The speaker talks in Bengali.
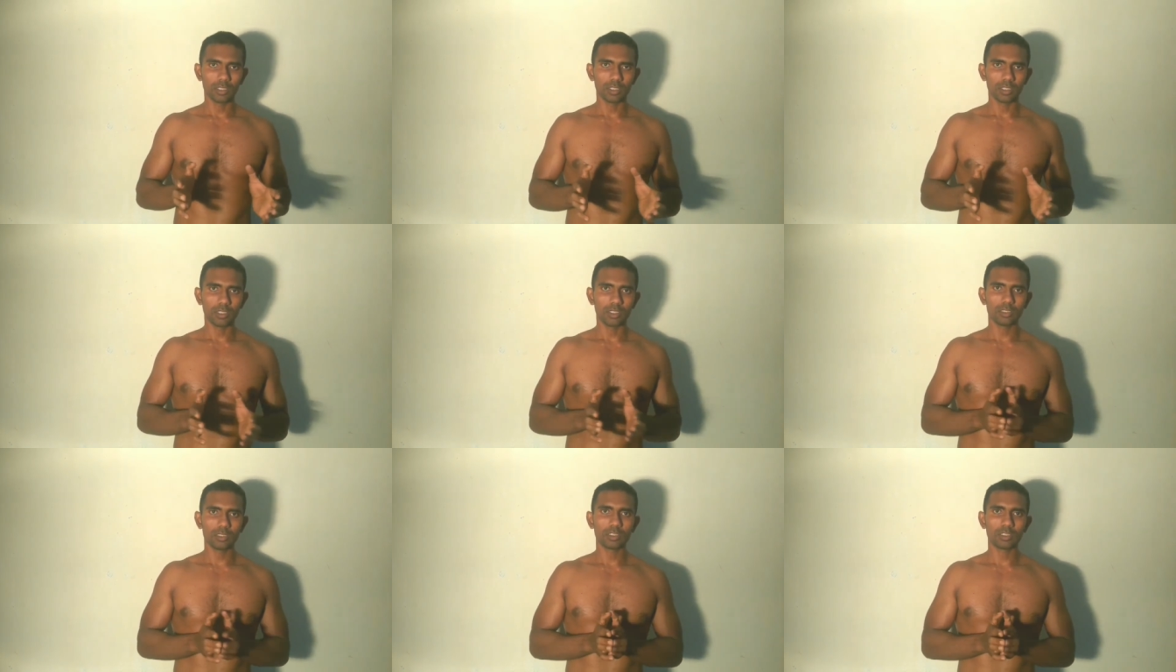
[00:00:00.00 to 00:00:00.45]

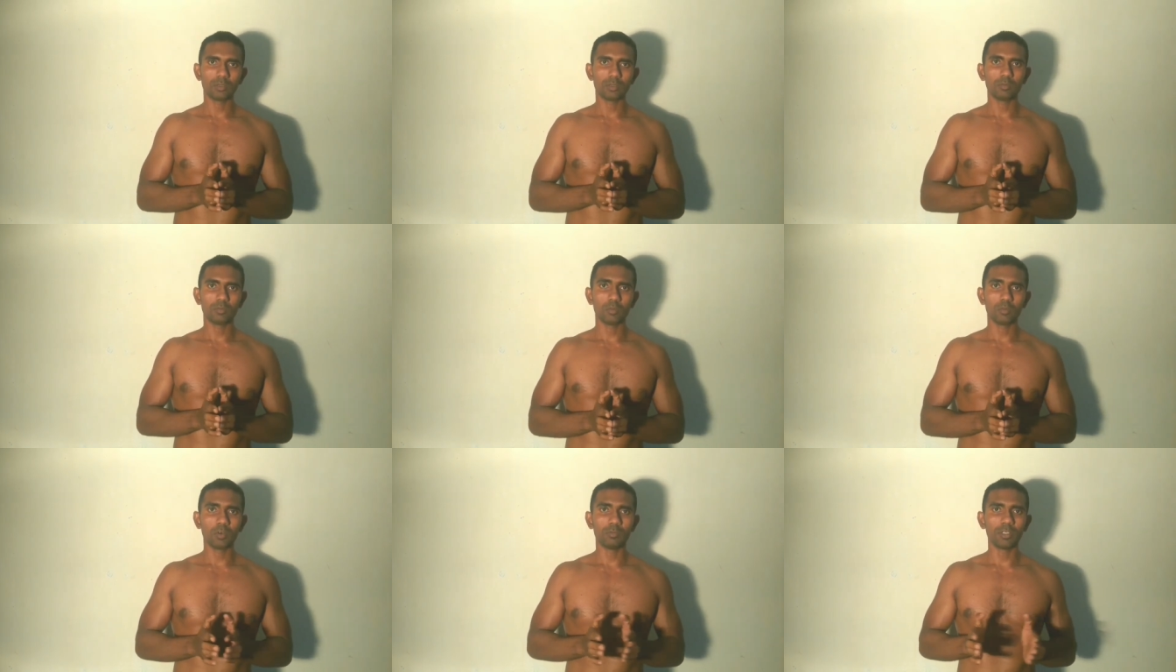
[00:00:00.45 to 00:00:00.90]
যে
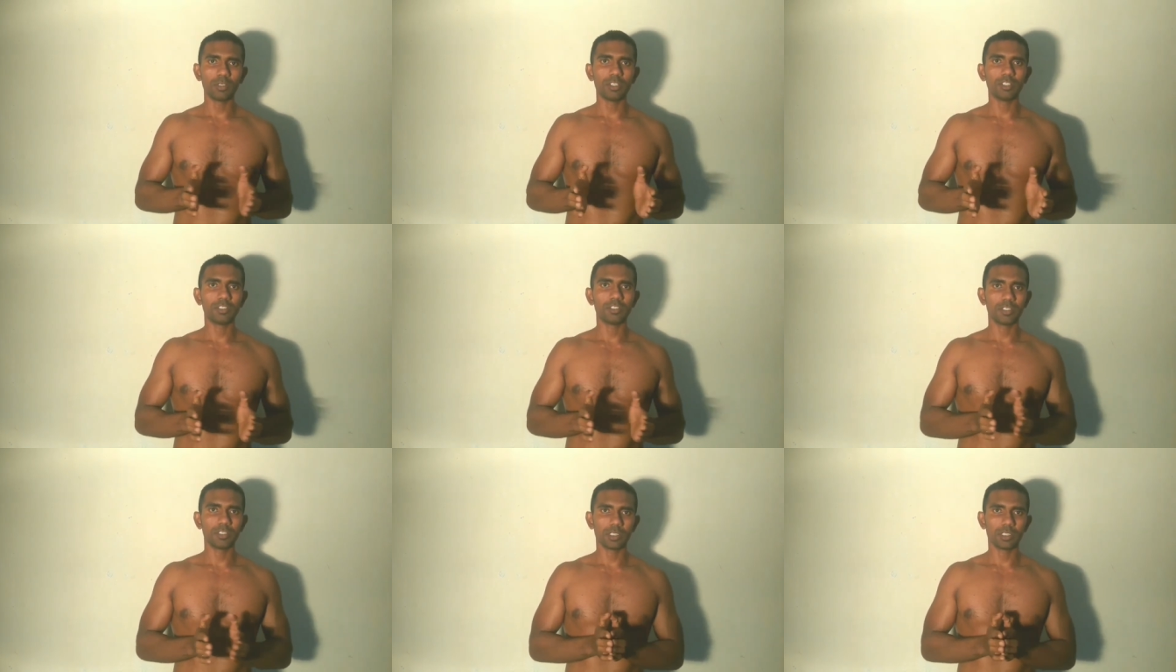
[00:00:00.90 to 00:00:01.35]

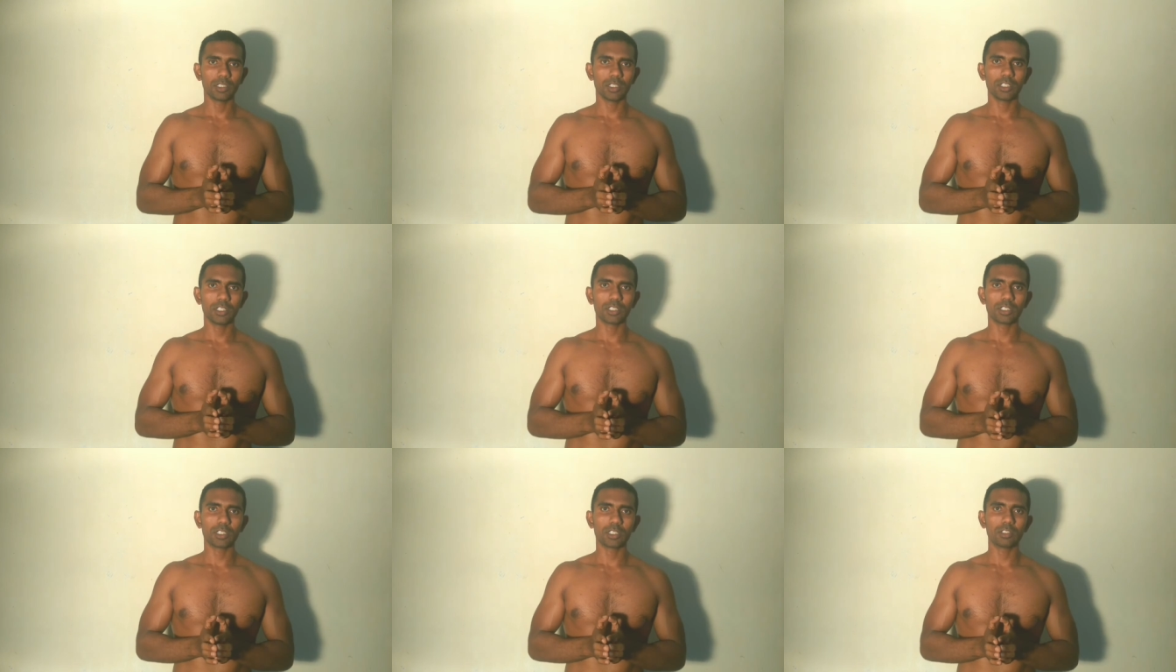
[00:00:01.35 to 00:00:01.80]
মোবিলিটি এটা
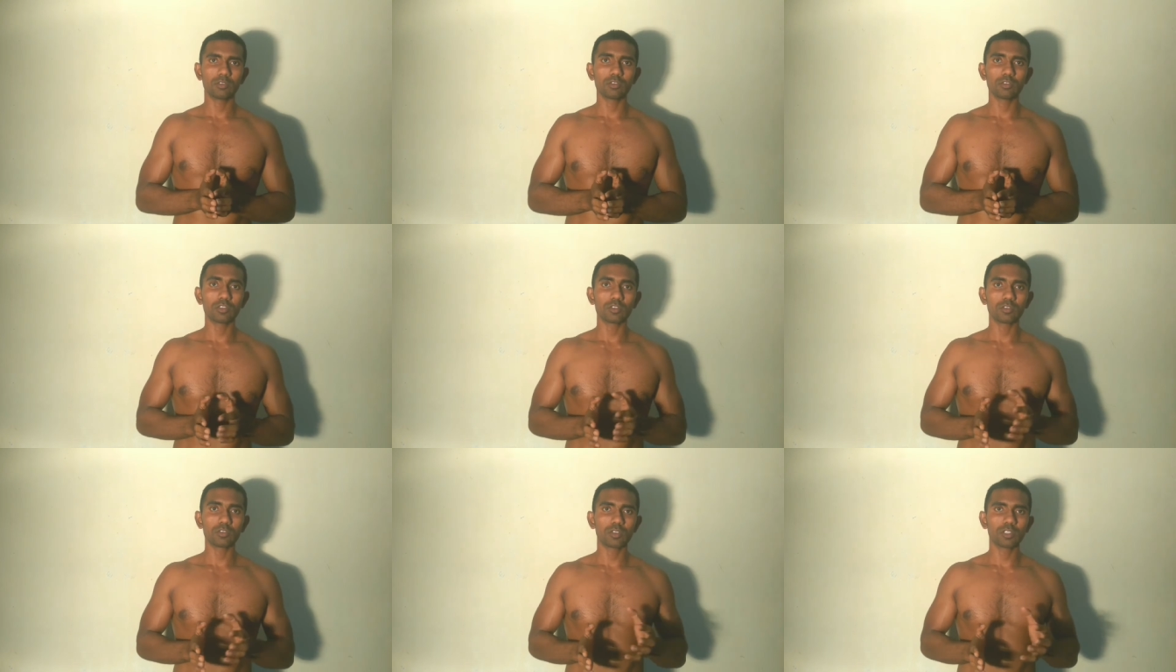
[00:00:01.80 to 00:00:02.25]
কিন্তু
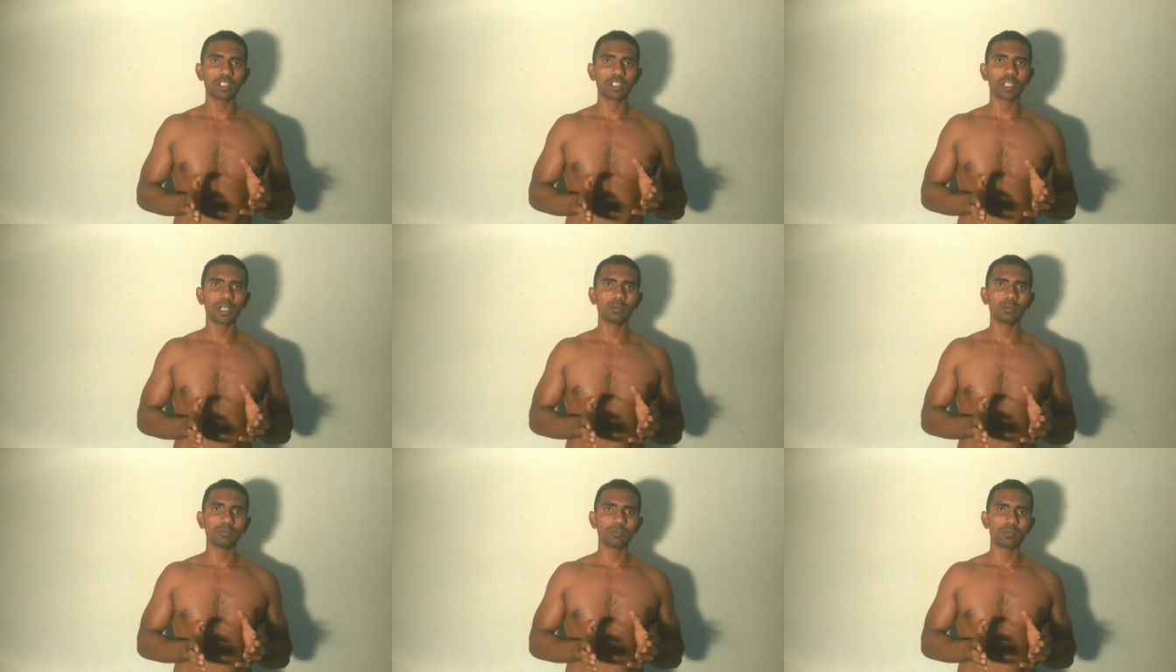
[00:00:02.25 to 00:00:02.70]
সোডিয়াম
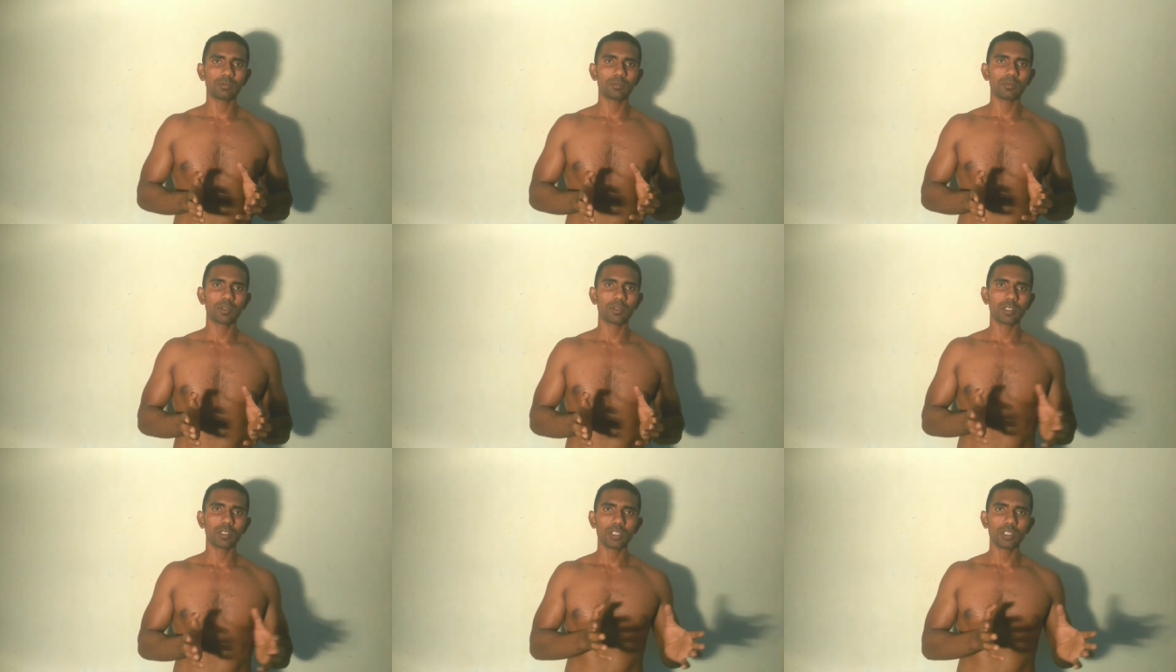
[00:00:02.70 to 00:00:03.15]

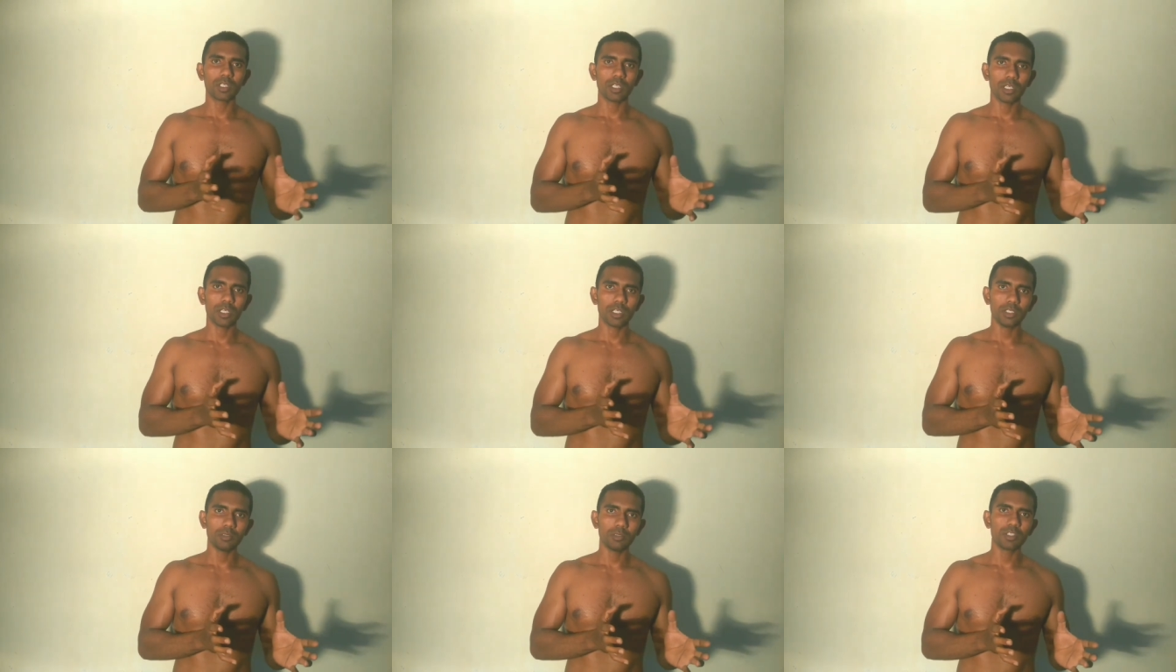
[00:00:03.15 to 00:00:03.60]
এই
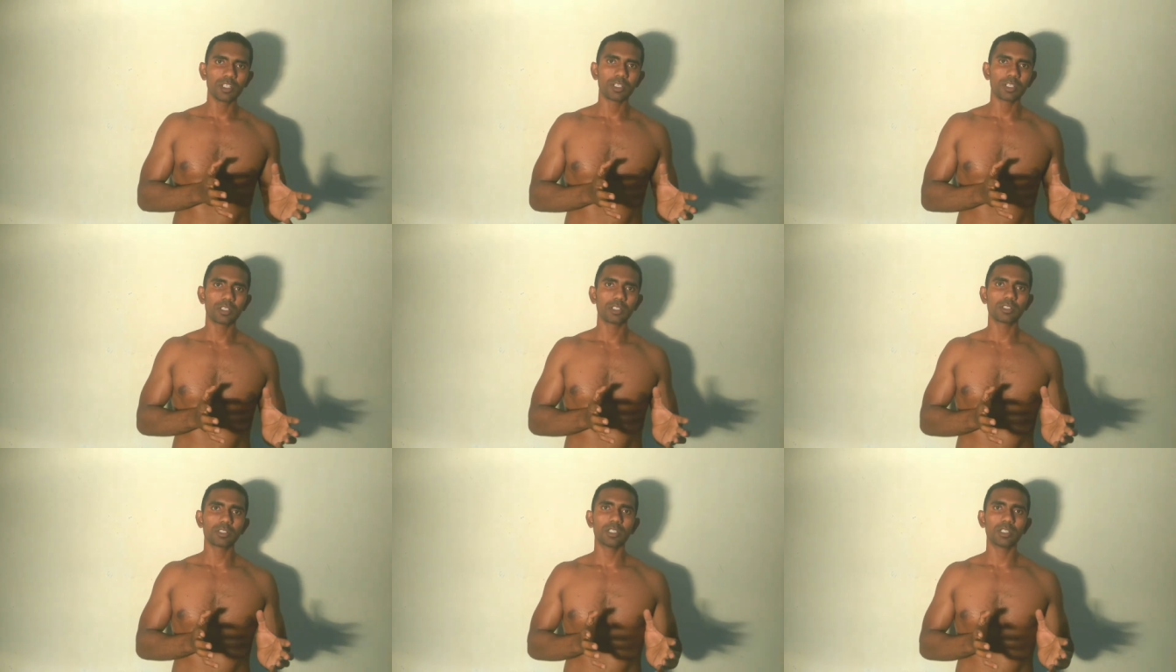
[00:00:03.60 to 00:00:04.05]

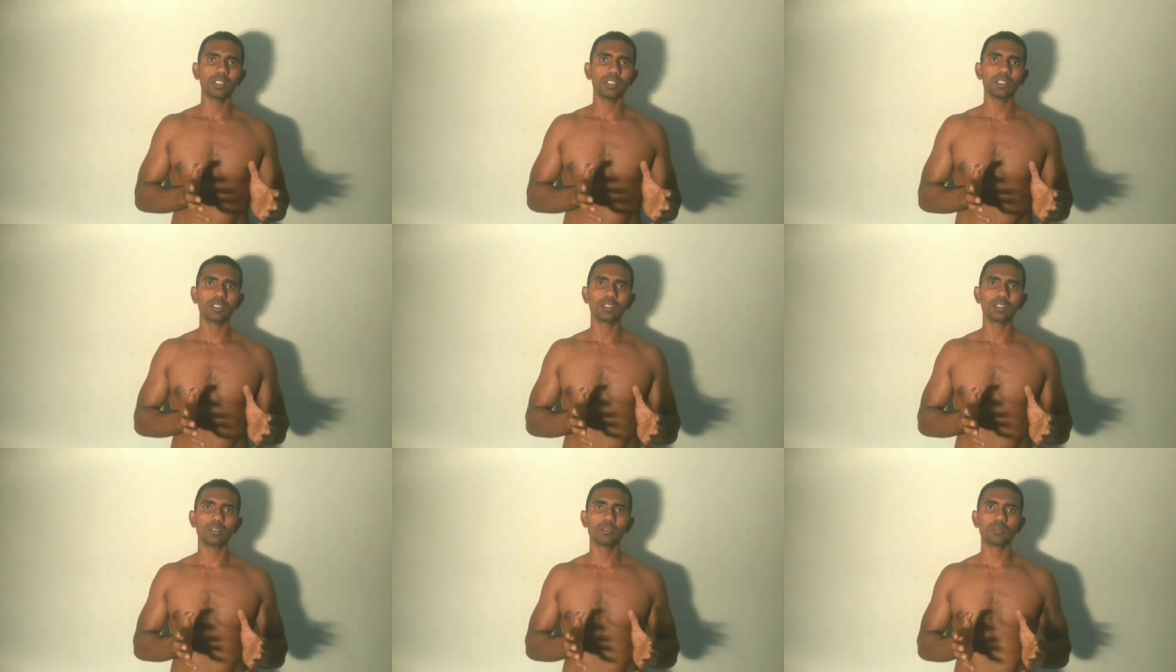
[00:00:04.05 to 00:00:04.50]
মিনারেলটাই
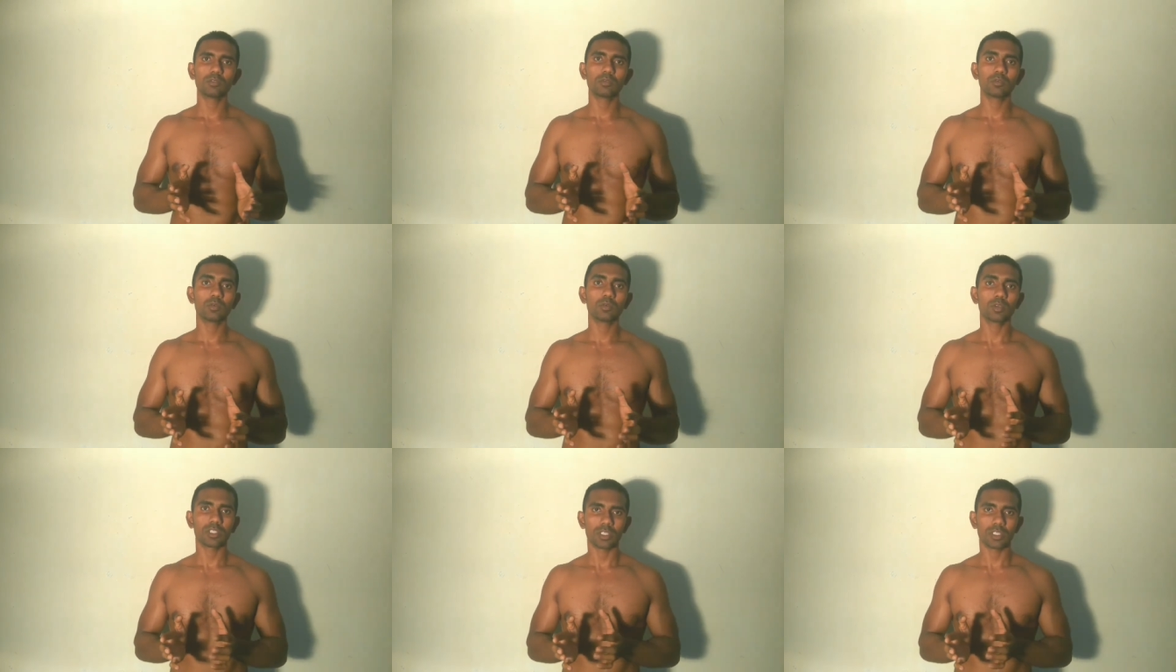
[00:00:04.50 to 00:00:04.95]
কিন্তু
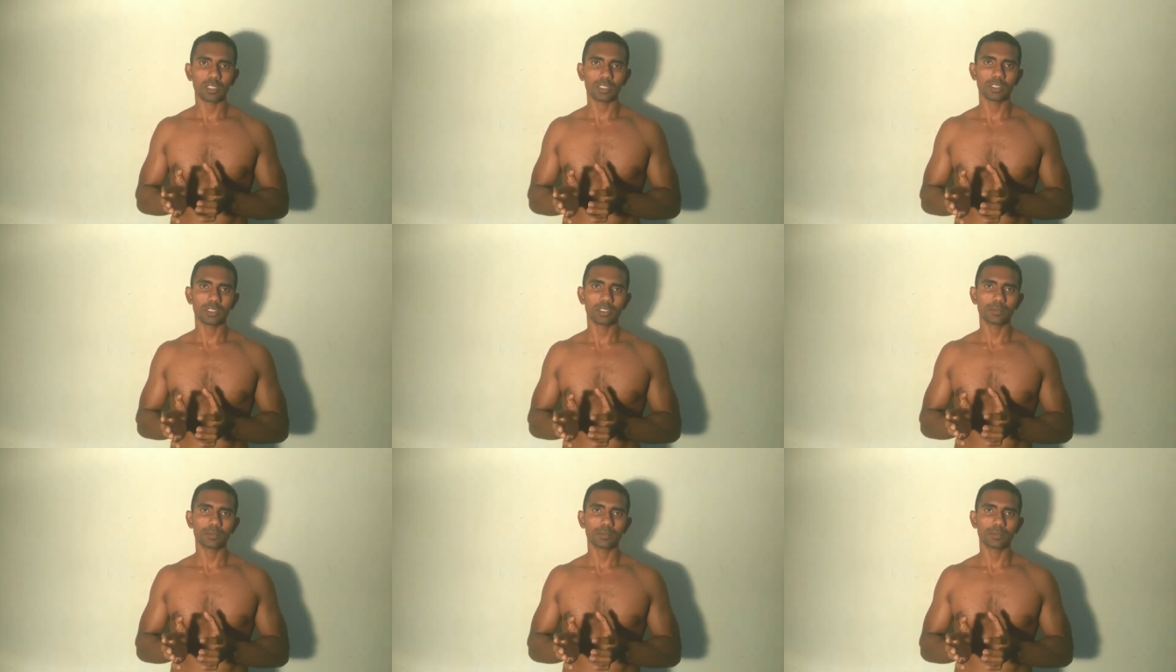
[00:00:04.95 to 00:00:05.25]
করে থাকে